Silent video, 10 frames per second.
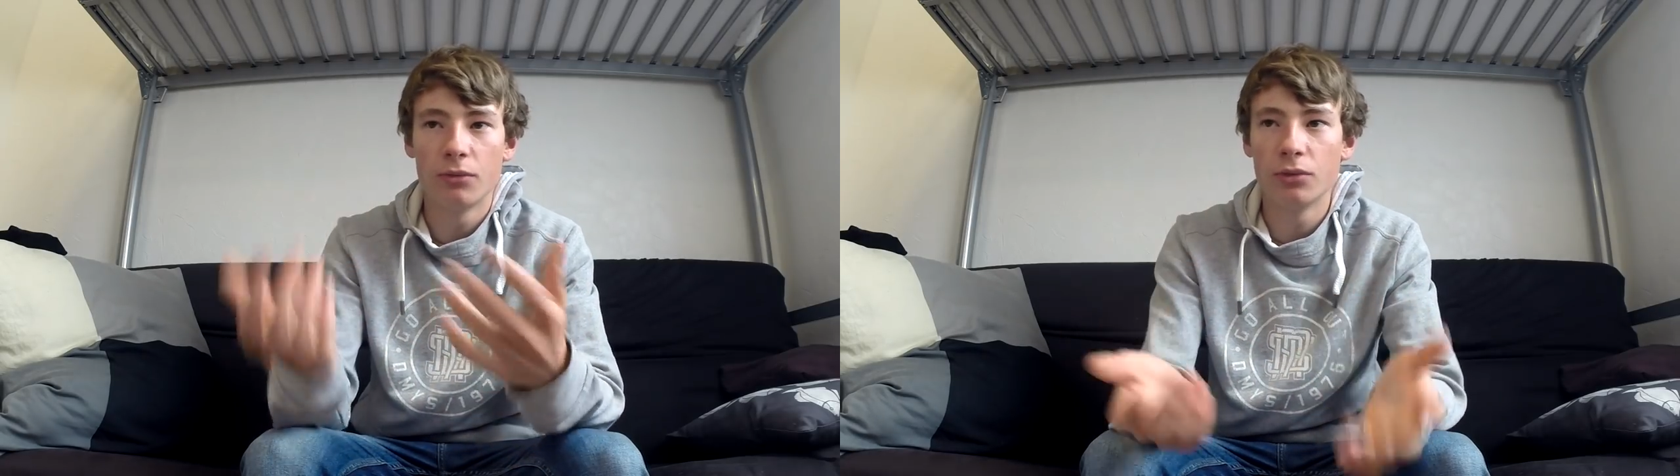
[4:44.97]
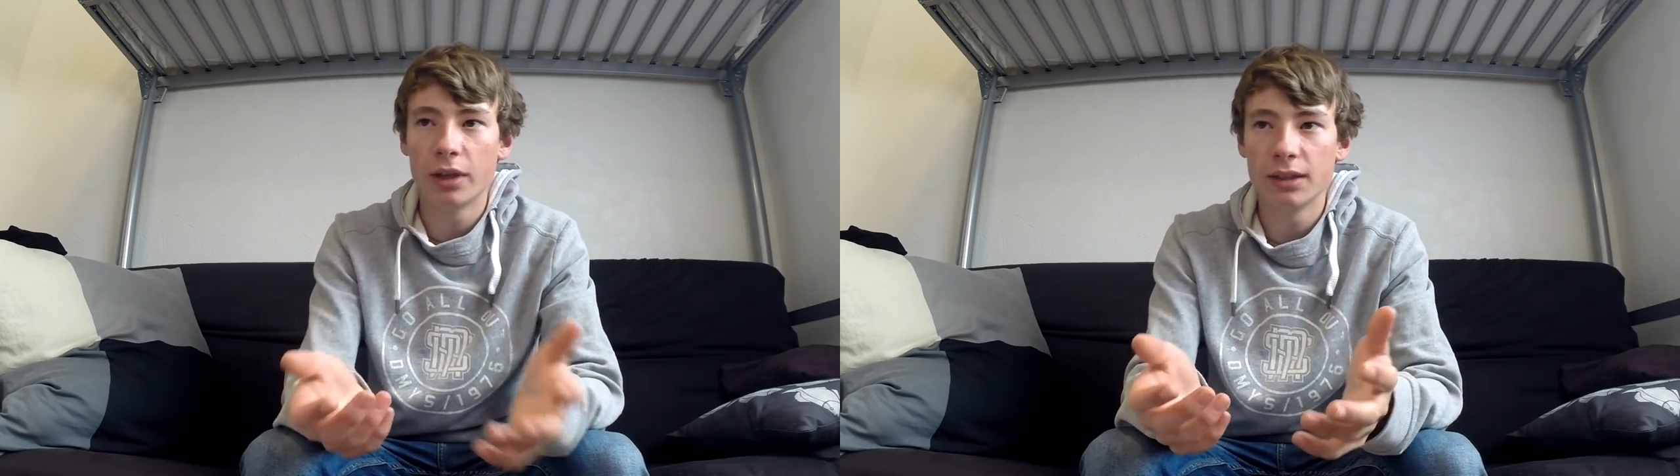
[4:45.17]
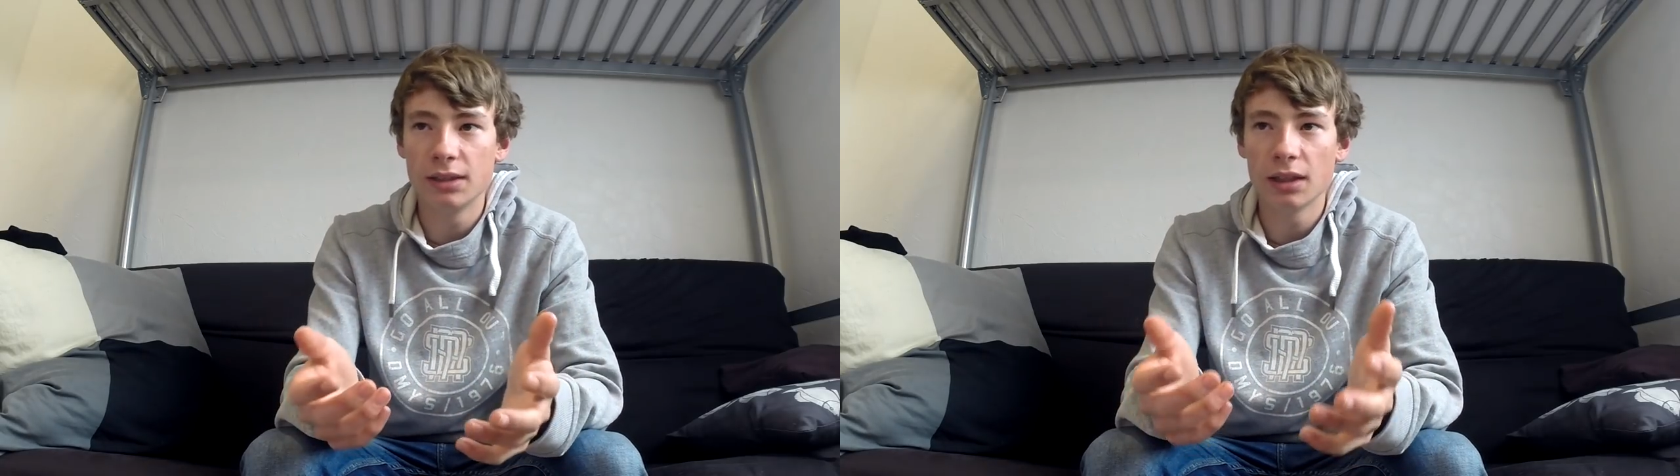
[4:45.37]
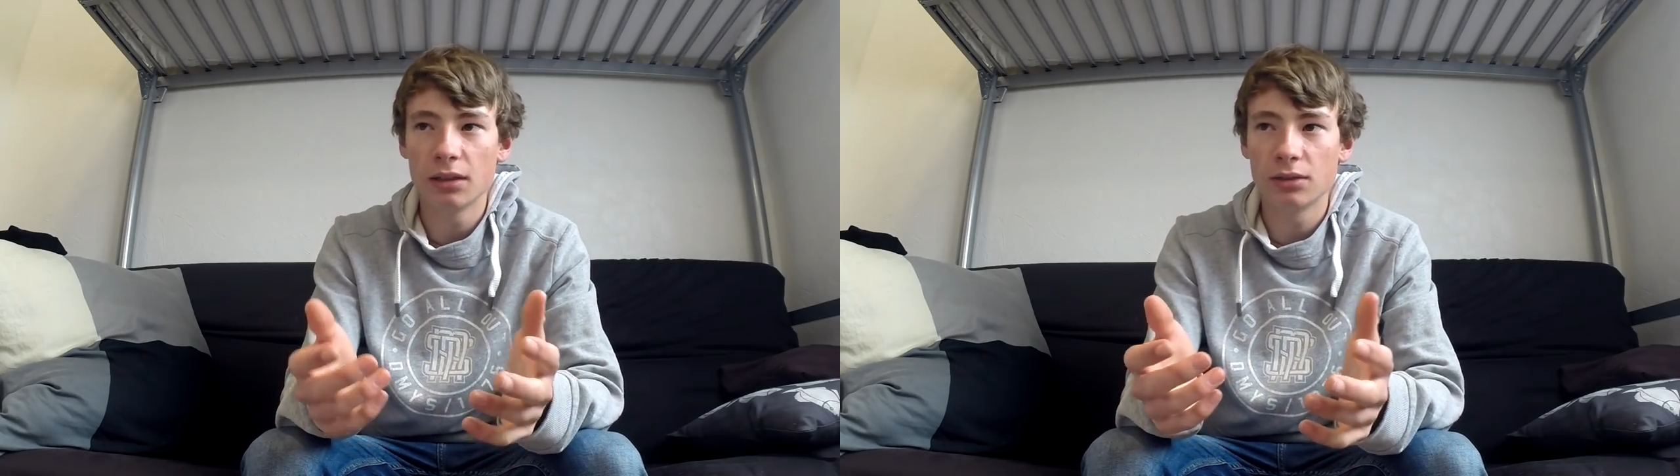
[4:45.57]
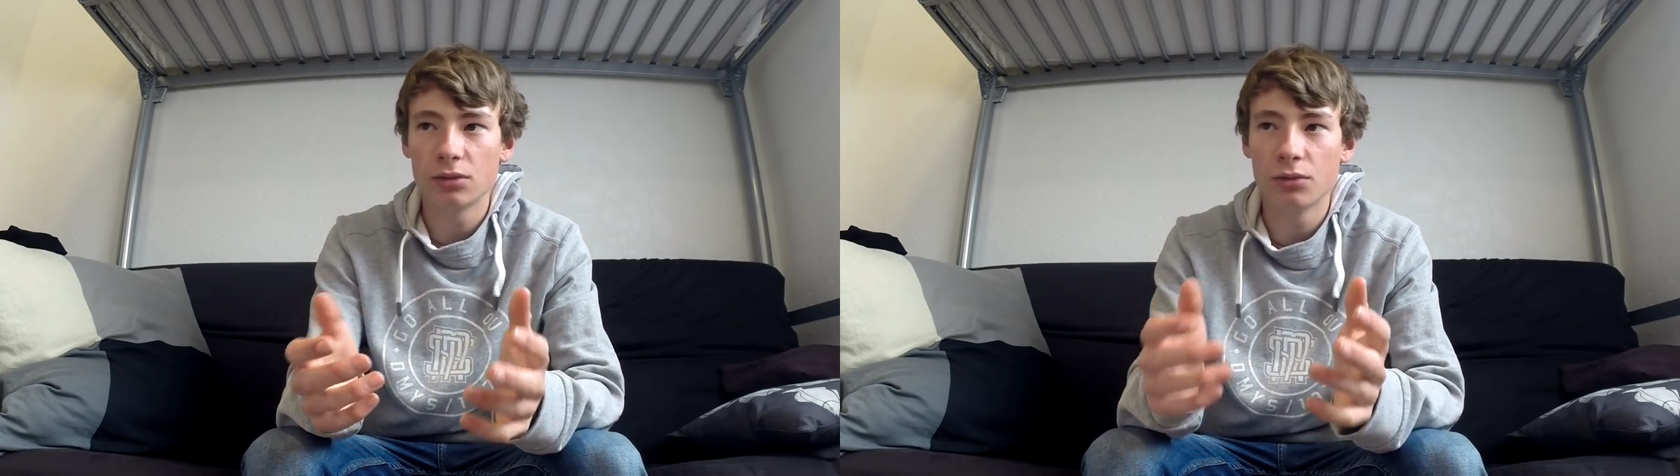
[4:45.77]
faudra
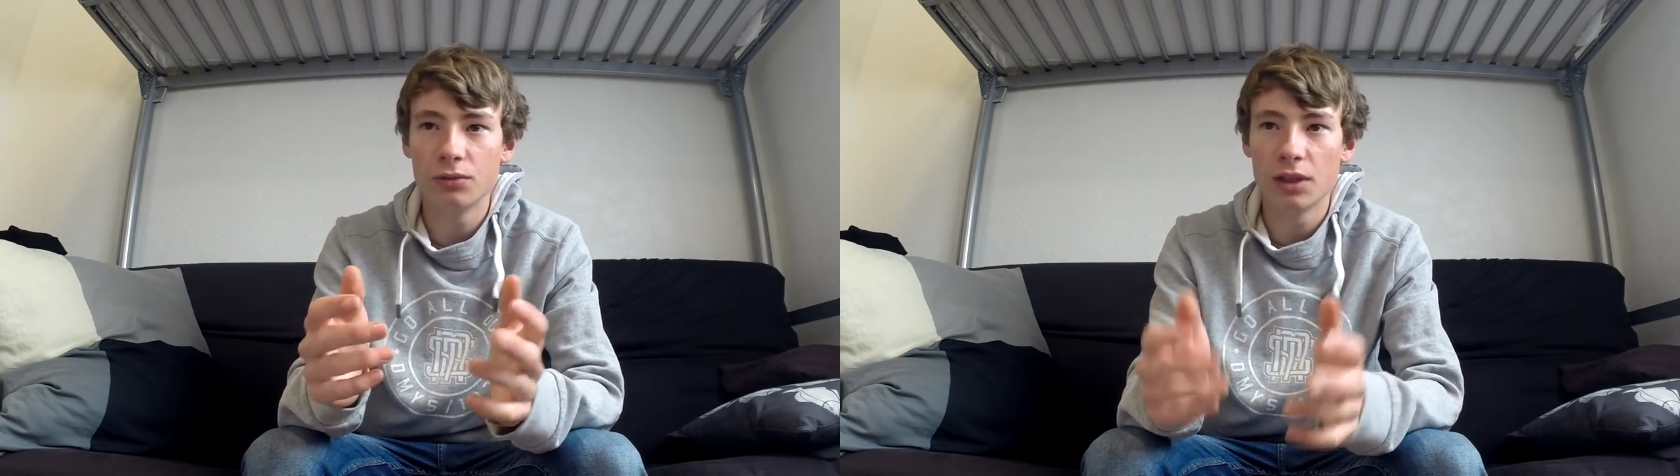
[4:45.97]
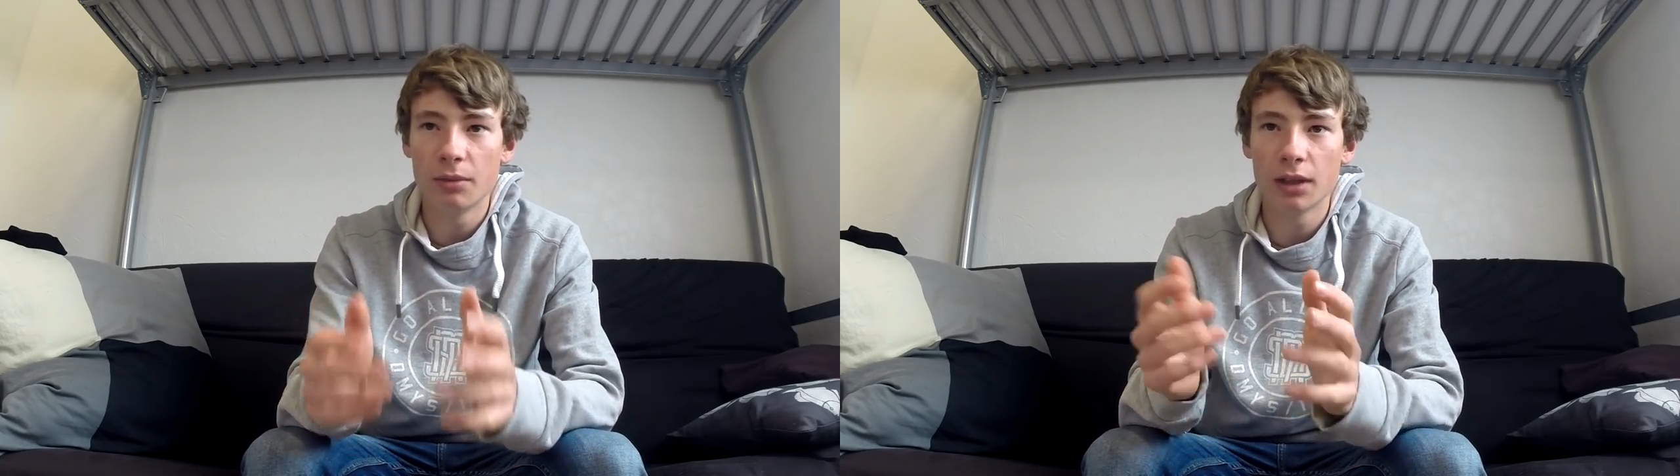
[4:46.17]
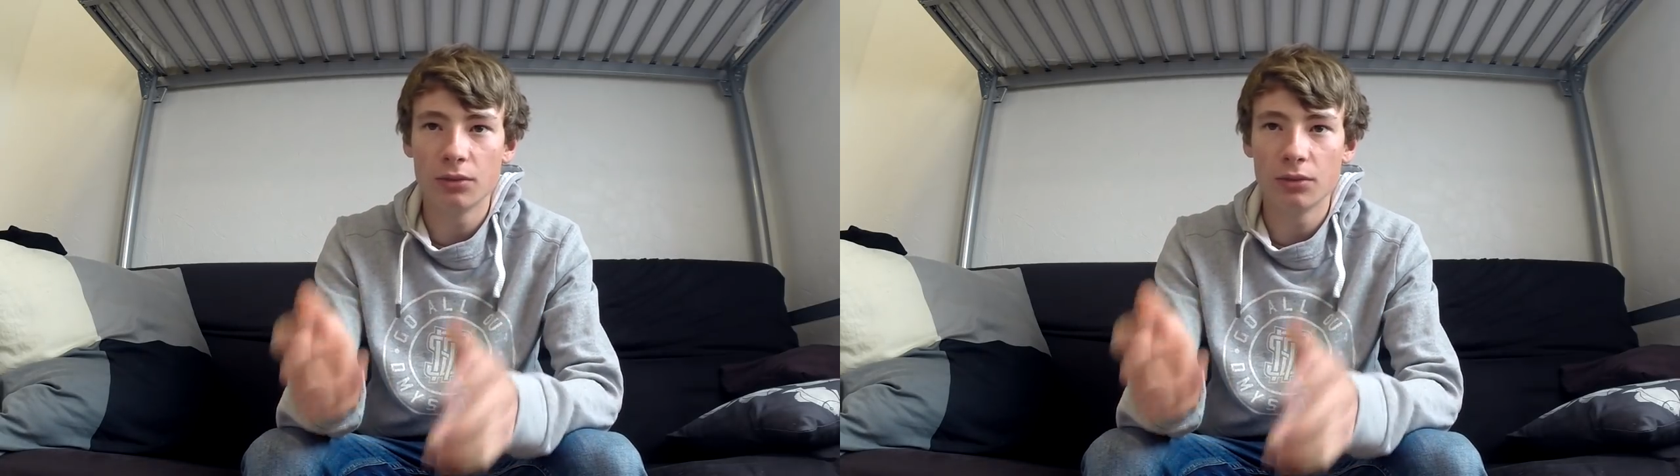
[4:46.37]
dire ce que vous aimeriez